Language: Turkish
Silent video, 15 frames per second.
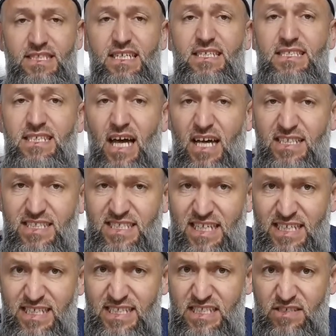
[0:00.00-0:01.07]
saat
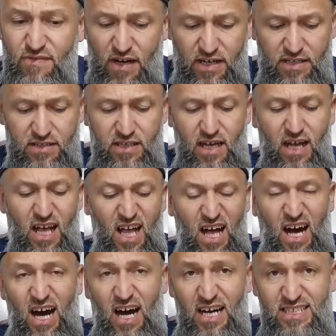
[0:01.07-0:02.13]
8 civarında
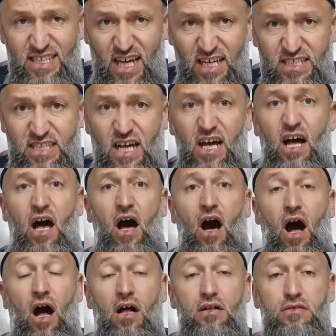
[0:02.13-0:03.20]
Hatay'da
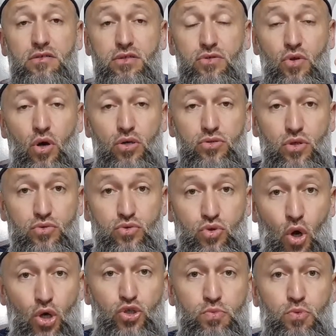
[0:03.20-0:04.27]

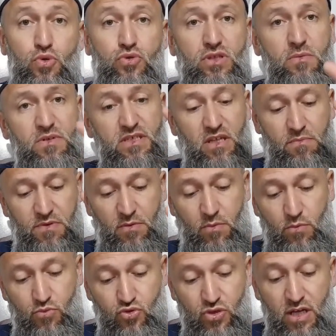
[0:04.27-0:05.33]
6.4 büyüklüğünde bir deprem
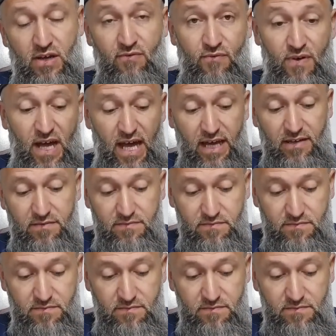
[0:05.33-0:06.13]
olmuş. Ve